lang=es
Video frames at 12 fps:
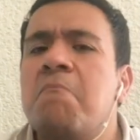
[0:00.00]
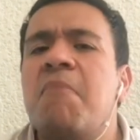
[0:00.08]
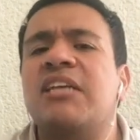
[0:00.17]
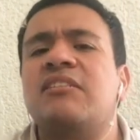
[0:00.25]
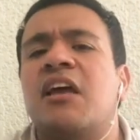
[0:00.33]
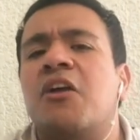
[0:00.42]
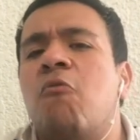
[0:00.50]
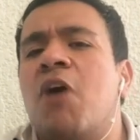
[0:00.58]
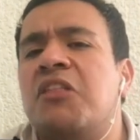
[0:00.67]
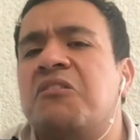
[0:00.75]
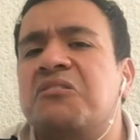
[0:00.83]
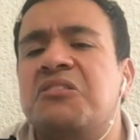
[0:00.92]
va a estar
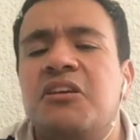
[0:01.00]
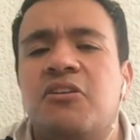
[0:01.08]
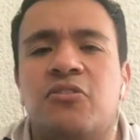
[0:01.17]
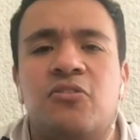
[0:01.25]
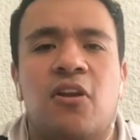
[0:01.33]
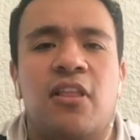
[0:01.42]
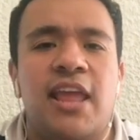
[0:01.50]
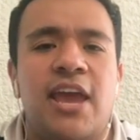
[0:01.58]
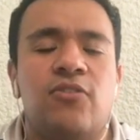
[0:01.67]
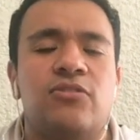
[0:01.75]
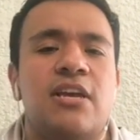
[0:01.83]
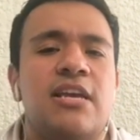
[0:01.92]
cuatro o cinco
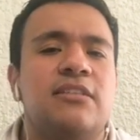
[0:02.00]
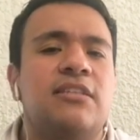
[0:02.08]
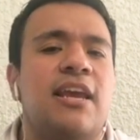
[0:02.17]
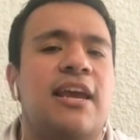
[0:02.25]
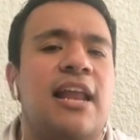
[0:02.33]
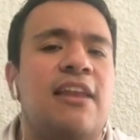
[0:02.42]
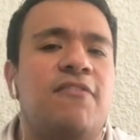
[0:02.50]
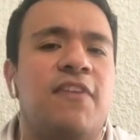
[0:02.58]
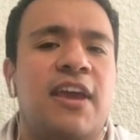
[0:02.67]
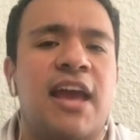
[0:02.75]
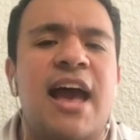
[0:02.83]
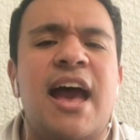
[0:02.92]
torneos sin
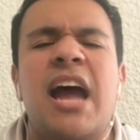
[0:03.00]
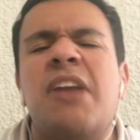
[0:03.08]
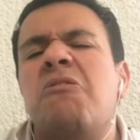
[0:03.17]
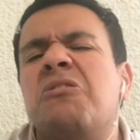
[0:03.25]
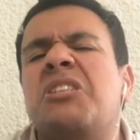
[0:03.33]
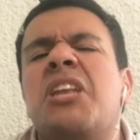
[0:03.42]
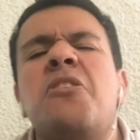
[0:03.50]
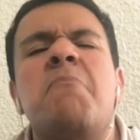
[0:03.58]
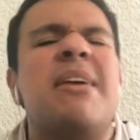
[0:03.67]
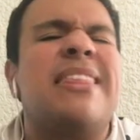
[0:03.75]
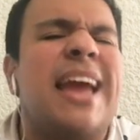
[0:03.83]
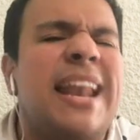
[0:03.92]
calificar o siendo
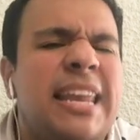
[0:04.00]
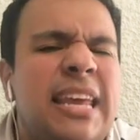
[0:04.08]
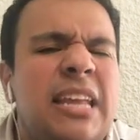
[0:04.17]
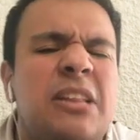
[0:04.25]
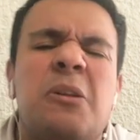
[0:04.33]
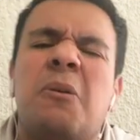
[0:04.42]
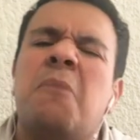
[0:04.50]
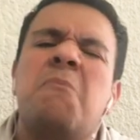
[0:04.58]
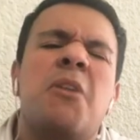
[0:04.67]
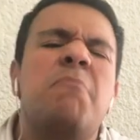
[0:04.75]
medianito,